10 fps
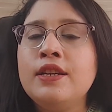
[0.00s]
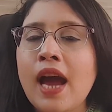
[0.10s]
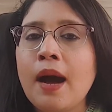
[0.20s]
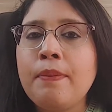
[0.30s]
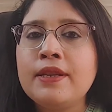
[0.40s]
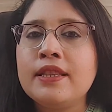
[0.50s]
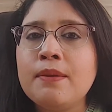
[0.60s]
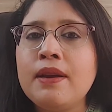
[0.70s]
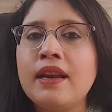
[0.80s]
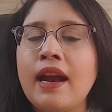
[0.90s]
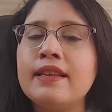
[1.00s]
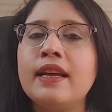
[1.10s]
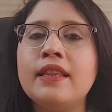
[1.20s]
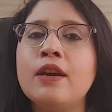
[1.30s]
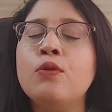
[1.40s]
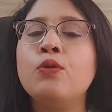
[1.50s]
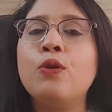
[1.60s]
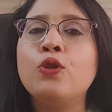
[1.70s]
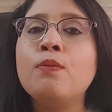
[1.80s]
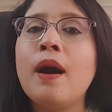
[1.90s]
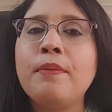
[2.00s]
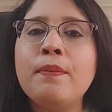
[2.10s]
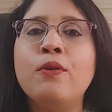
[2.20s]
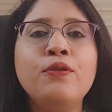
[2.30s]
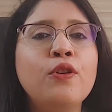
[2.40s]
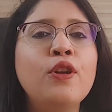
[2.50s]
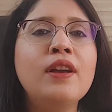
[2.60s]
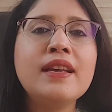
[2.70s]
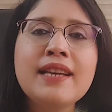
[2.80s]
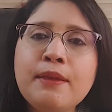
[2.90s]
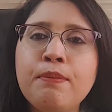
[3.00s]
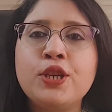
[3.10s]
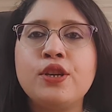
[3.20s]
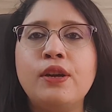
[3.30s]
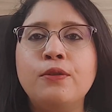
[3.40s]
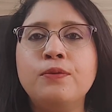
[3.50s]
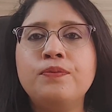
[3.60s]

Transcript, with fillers: यहाँ पर जितने भी क्लाइंट्स आते हैं उनको तुम अपने पोर्टफोलियो के साथ पिच करो